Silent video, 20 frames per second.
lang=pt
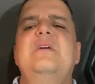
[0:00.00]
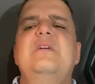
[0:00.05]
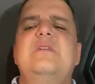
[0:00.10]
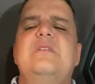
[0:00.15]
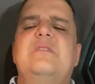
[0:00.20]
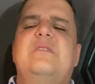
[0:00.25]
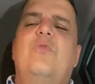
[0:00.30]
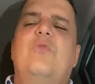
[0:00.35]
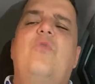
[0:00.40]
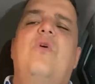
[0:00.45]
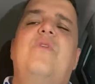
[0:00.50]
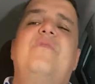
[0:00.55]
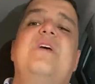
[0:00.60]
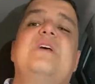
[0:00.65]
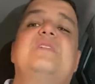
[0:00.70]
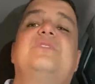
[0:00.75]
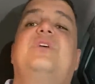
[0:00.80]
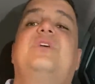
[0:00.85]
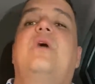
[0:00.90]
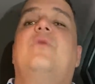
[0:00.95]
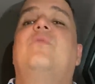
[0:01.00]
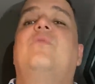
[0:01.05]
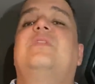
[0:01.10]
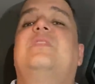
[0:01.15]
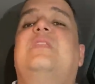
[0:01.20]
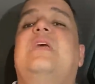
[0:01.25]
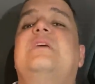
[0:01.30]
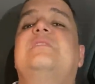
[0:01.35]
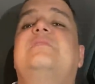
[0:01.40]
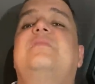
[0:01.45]
são conversas que
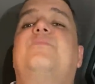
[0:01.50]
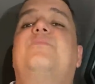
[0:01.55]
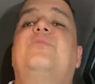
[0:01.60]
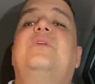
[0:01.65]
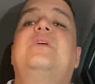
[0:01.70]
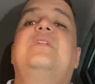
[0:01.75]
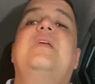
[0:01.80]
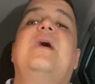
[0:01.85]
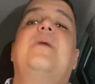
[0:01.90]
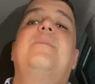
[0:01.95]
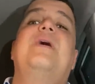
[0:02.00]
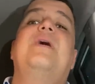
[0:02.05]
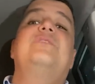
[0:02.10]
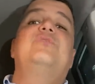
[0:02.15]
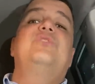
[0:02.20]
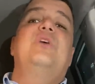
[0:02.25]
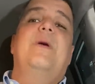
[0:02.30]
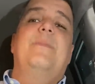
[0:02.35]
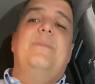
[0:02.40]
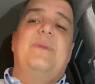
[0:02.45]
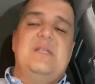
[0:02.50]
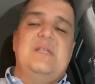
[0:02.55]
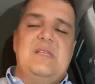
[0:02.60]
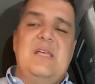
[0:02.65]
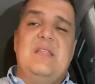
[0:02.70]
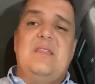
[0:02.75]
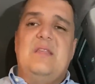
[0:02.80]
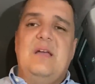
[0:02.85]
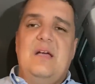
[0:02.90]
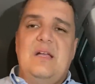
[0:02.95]
acontecem por intermédio de
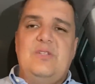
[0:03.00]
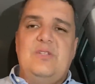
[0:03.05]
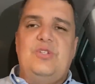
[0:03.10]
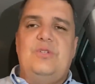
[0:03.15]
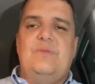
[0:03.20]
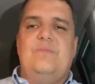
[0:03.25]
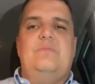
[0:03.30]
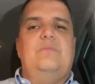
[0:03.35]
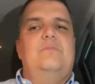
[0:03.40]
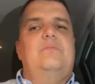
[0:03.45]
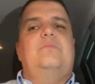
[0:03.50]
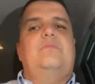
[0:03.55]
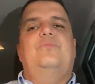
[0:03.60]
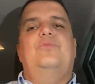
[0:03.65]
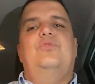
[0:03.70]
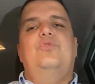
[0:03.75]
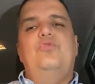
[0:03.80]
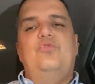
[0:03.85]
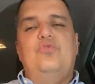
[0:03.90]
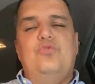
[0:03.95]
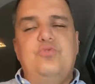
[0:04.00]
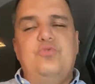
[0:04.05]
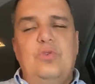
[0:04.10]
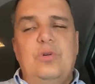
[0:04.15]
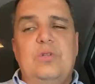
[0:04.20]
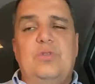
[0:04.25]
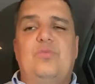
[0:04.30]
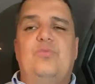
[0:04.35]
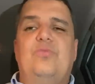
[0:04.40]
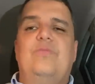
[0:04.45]
representantes,
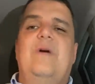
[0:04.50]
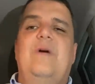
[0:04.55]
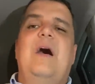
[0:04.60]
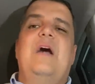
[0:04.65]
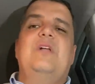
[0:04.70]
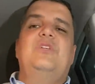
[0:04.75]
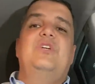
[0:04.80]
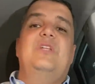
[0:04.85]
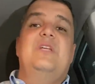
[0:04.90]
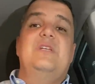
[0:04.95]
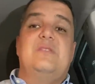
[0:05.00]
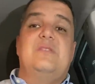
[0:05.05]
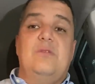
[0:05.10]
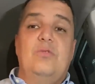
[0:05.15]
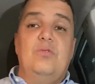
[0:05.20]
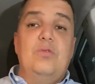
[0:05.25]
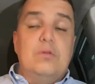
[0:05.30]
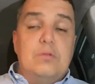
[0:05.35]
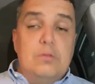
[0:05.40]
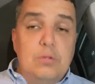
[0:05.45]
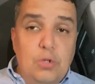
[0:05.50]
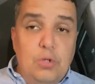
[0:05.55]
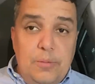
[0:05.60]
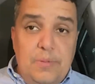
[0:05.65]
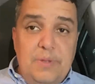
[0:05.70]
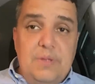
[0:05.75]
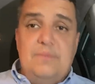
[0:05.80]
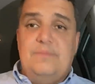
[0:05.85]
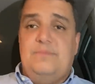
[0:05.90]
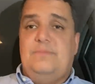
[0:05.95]
junto à direção do
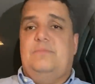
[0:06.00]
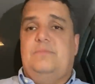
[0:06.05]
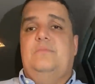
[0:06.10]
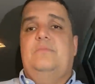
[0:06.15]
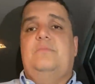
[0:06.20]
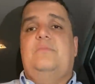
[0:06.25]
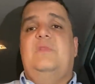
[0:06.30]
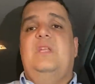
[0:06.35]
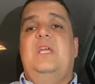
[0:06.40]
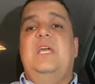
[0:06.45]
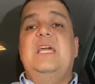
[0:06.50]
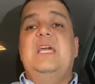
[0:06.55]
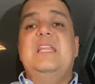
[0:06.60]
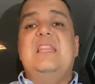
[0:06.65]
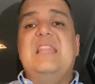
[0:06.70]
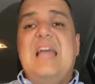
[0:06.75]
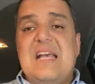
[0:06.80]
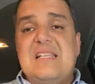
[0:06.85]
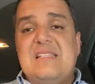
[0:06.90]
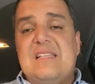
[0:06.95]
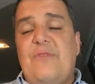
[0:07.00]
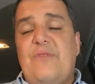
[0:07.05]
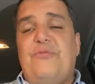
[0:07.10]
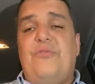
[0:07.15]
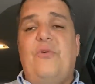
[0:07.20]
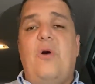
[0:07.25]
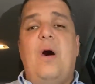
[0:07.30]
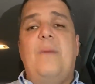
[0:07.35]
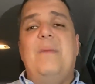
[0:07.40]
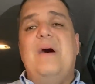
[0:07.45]
clube, e dessa
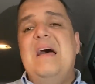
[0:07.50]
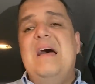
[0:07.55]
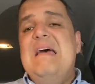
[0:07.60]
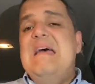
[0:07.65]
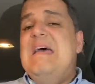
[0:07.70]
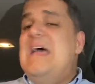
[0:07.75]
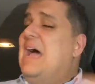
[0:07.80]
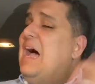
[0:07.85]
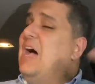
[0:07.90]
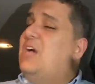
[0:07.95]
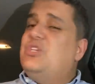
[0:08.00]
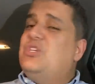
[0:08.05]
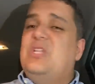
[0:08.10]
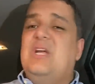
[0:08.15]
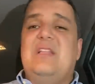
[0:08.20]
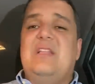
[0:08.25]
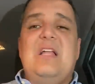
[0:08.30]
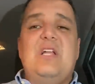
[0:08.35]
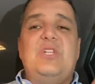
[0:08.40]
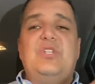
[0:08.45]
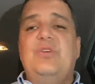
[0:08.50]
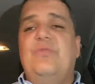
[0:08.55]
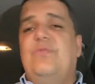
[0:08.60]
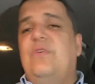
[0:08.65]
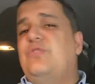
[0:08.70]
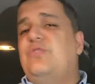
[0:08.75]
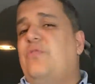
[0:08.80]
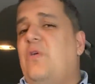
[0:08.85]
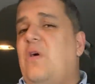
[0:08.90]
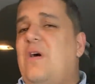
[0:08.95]
forma as
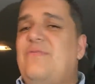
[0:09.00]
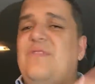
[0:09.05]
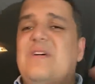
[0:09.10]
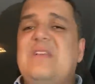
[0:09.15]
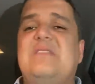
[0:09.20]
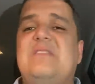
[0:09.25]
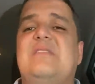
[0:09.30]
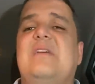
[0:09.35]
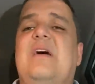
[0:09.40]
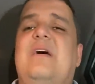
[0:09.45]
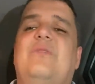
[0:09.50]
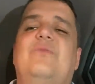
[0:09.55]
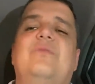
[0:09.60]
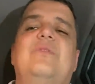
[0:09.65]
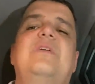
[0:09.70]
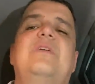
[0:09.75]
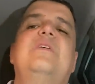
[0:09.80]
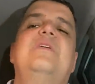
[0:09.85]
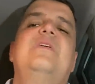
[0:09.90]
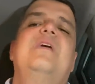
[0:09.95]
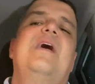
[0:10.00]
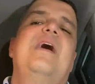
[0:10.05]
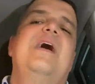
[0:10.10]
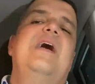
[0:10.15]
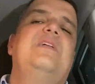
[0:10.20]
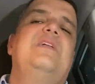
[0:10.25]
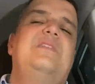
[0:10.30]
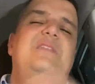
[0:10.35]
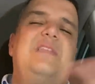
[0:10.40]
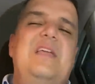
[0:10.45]
tratativas vão avançando.
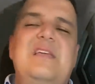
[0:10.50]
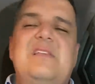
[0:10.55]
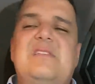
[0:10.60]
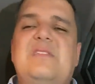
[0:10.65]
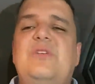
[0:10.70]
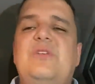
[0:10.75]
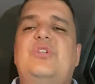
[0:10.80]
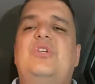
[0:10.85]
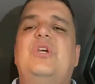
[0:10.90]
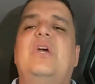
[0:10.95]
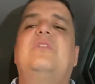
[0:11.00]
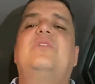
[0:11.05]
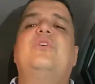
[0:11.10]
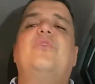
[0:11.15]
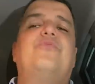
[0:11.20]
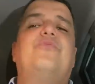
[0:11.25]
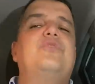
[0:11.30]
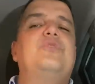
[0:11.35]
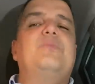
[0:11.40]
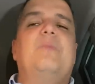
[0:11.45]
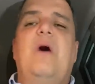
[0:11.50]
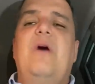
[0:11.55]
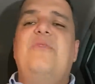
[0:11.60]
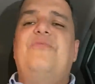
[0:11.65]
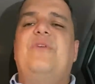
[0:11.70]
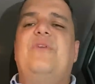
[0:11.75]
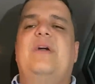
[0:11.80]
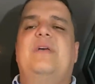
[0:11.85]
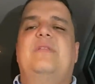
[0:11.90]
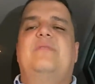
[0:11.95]
É desse jeito que o futebol é
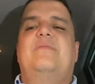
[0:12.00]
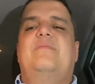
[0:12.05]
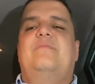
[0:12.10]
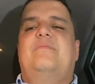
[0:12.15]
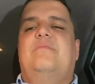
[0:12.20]
feito.